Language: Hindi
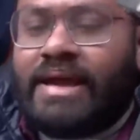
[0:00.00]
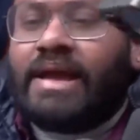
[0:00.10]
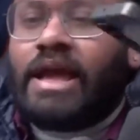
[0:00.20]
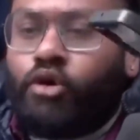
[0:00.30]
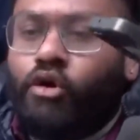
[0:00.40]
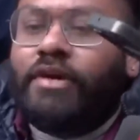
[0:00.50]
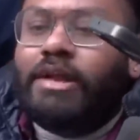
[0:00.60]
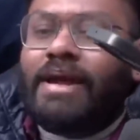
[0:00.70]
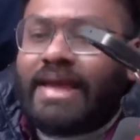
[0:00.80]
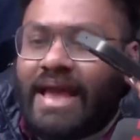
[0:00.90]
देखा कि कोविड
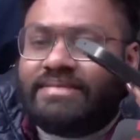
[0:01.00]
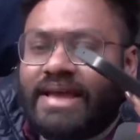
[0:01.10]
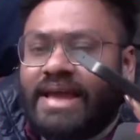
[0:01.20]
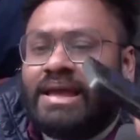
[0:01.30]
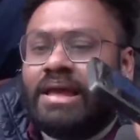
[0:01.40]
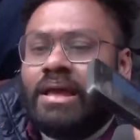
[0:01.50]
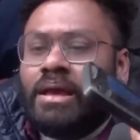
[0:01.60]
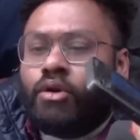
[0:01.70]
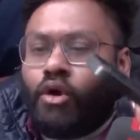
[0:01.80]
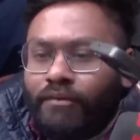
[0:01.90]
में कैसे
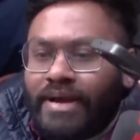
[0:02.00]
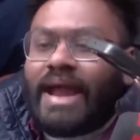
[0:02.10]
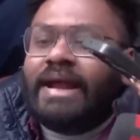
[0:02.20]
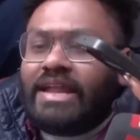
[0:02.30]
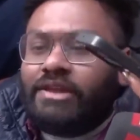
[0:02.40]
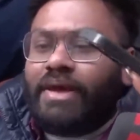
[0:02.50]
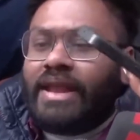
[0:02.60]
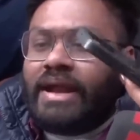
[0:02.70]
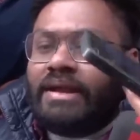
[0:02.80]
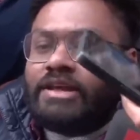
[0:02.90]
कोविड 19
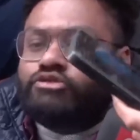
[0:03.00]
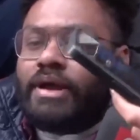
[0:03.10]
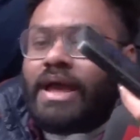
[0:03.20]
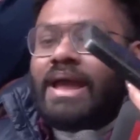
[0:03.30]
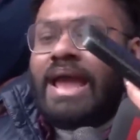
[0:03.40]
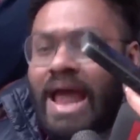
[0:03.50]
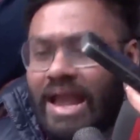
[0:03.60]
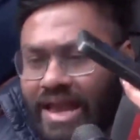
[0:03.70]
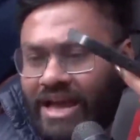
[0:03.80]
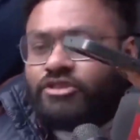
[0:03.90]
वेरिएंट ने जो है
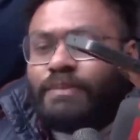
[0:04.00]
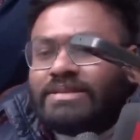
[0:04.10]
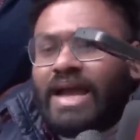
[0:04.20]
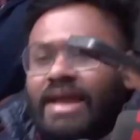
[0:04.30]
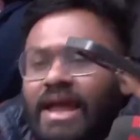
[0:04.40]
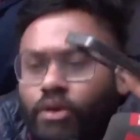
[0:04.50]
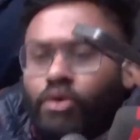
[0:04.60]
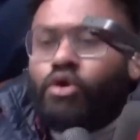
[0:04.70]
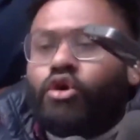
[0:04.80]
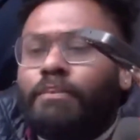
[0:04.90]
लंग्स में जाके
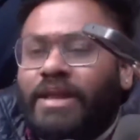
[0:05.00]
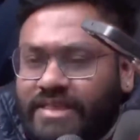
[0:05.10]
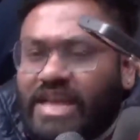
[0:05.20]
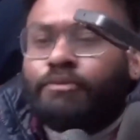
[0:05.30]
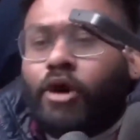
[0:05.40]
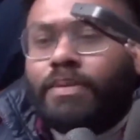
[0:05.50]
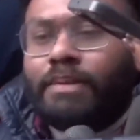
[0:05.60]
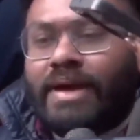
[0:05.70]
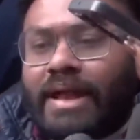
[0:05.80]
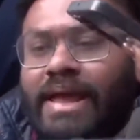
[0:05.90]
लोगों को ब्रीथिंग
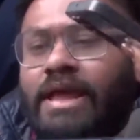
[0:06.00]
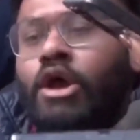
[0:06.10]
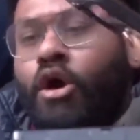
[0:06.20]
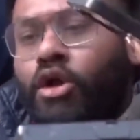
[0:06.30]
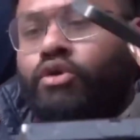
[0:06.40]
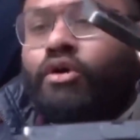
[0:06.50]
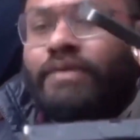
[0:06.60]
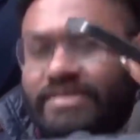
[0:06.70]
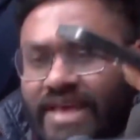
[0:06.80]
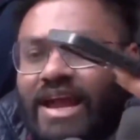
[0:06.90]
प्रॉब्लम कराई और
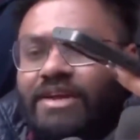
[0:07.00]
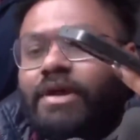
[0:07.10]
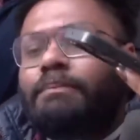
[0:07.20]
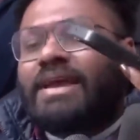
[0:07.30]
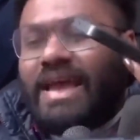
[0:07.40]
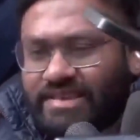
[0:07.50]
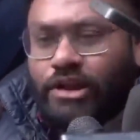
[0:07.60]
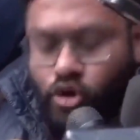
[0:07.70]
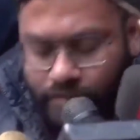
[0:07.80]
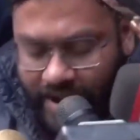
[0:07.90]
कोविड सेकेंड वेव में कैसे
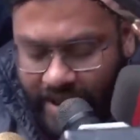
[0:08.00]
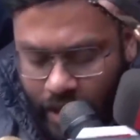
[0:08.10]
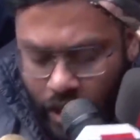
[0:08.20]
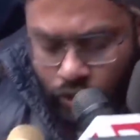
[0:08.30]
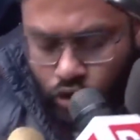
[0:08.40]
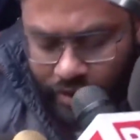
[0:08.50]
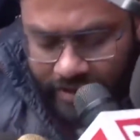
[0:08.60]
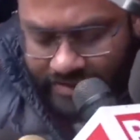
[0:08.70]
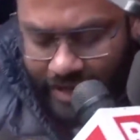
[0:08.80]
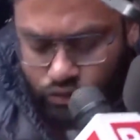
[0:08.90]
लोग मरे तो
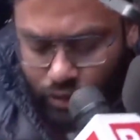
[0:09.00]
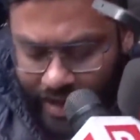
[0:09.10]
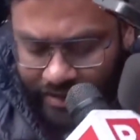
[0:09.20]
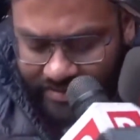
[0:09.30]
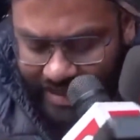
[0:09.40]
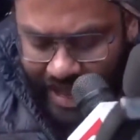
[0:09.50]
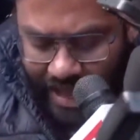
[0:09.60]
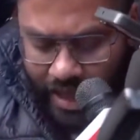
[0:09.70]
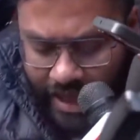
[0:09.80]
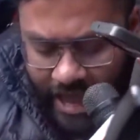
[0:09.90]
इसका जो लंग्स था
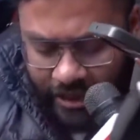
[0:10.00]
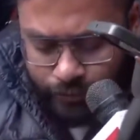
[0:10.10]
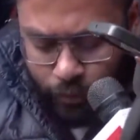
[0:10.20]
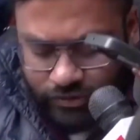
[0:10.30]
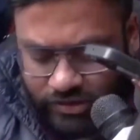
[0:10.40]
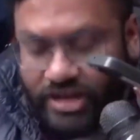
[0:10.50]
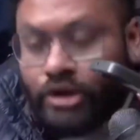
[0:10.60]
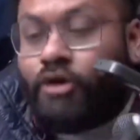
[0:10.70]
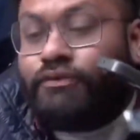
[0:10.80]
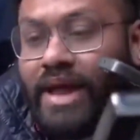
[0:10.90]

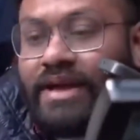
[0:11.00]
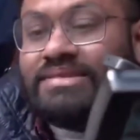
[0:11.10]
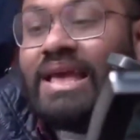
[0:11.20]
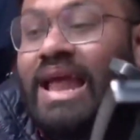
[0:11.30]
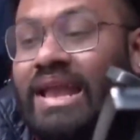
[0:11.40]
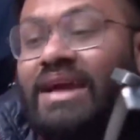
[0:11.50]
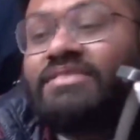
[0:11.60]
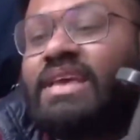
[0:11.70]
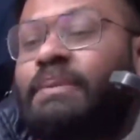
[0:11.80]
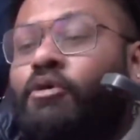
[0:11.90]
एक्सपोजिशन ऑफ लंग्स
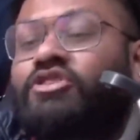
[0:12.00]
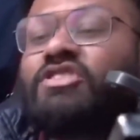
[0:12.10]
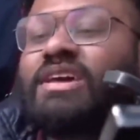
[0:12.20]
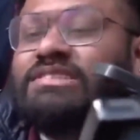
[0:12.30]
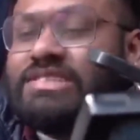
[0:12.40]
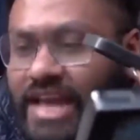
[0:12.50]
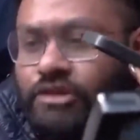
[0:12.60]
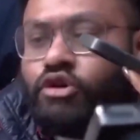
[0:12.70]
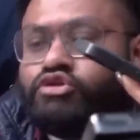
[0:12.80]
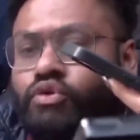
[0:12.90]
लंग्स की पोजीशन
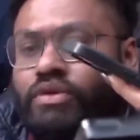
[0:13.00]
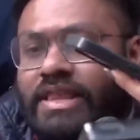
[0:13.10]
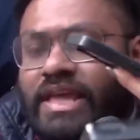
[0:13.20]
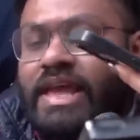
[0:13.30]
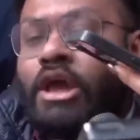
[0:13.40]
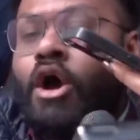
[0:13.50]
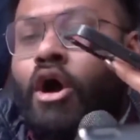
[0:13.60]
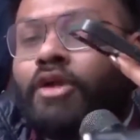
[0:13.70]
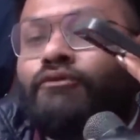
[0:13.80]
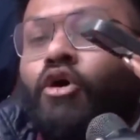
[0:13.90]
चेंज हो चुकी थी
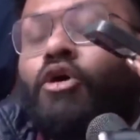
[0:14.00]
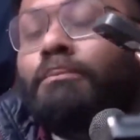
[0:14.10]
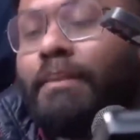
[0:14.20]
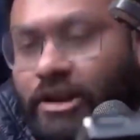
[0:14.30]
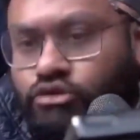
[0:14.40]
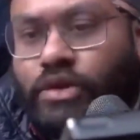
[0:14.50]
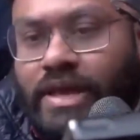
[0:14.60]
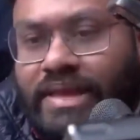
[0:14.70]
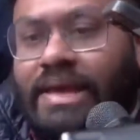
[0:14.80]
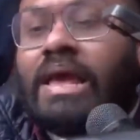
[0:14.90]
और वो मर
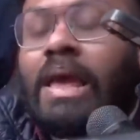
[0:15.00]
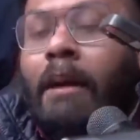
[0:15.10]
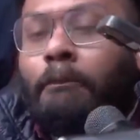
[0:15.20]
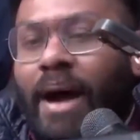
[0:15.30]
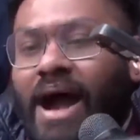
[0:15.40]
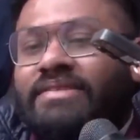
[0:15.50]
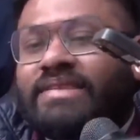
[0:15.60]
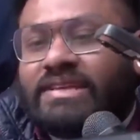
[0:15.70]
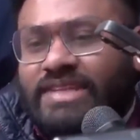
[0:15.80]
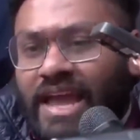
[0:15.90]
चुकी थी पाँच
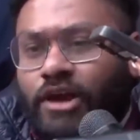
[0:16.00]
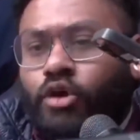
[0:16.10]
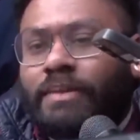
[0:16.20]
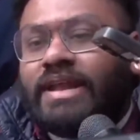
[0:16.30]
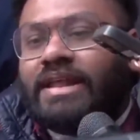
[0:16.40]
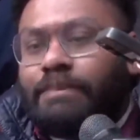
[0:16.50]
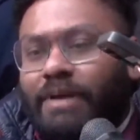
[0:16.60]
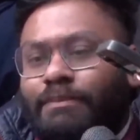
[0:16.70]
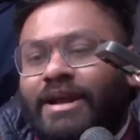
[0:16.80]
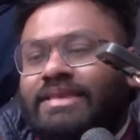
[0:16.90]
से छः किलोमीटर की
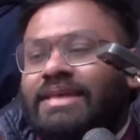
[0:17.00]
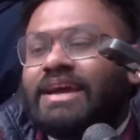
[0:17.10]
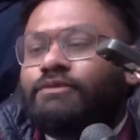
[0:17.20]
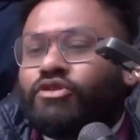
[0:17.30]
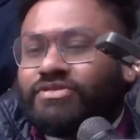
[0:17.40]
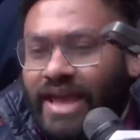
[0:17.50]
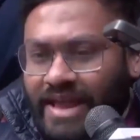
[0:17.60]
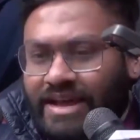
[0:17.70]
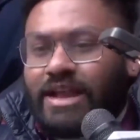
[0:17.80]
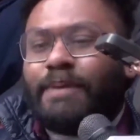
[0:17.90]
बर्बरता तक वो
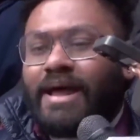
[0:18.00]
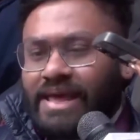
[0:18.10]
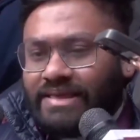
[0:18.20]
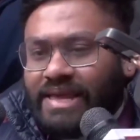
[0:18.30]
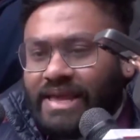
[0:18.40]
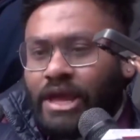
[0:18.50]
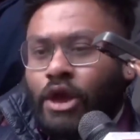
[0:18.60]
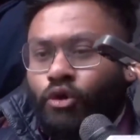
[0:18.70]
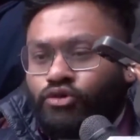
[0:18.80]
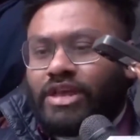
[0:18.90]
सहन कर पा रही थी
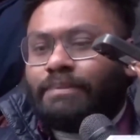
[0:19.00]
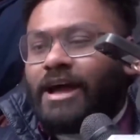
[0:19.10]
उसके